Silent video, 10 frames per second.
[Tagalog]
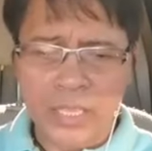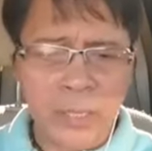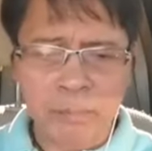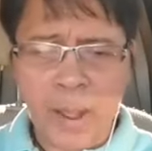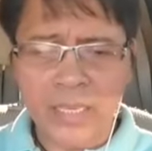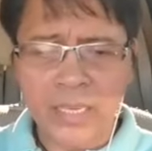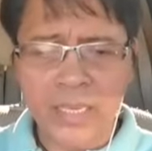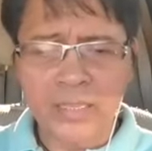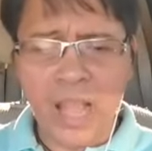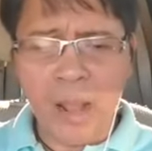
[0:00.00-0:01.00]

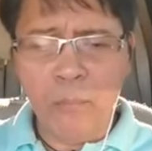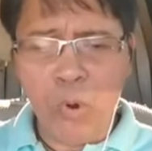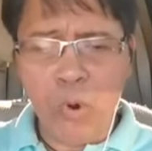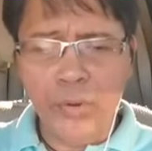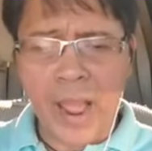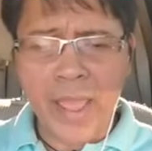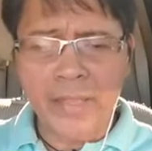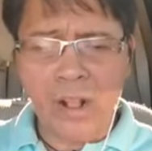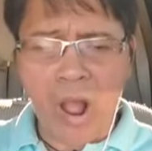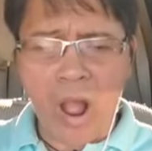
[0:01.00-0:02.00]
Ipakita mo
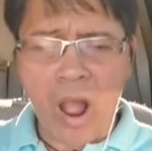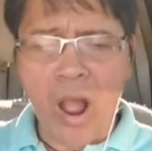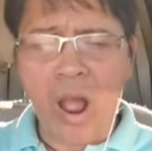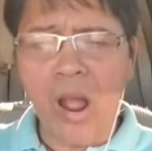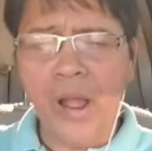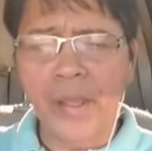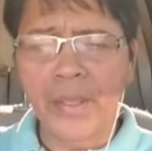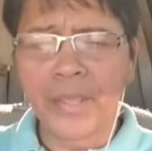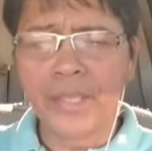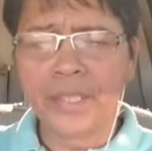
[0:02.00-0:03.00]
na
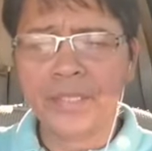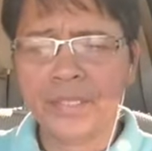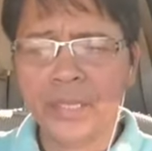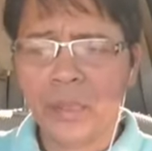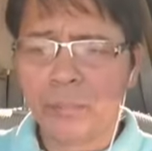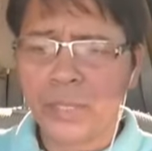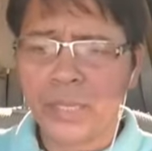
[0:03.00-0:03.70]
ikaw'y Pilipino